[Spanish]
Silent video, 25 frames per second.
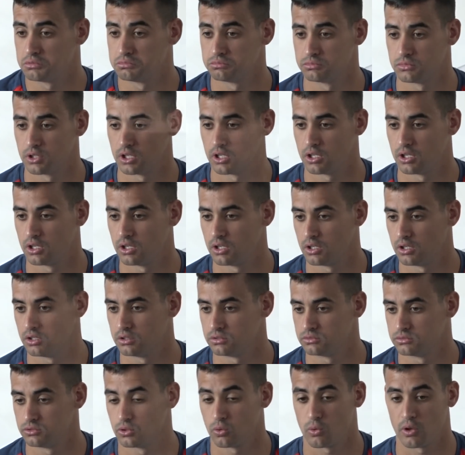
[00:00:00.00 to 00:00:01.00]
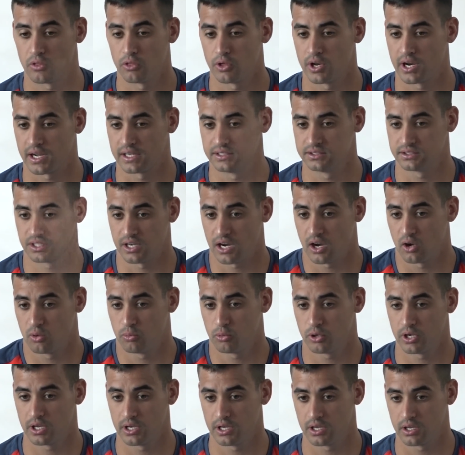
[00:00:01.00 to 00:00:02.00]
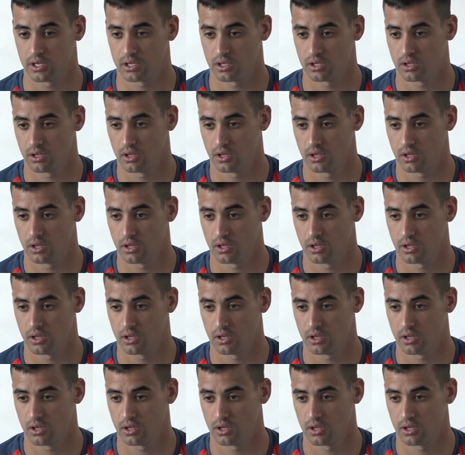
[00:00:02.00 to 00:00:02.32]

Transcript: Eh, yo cuando era canterano pues,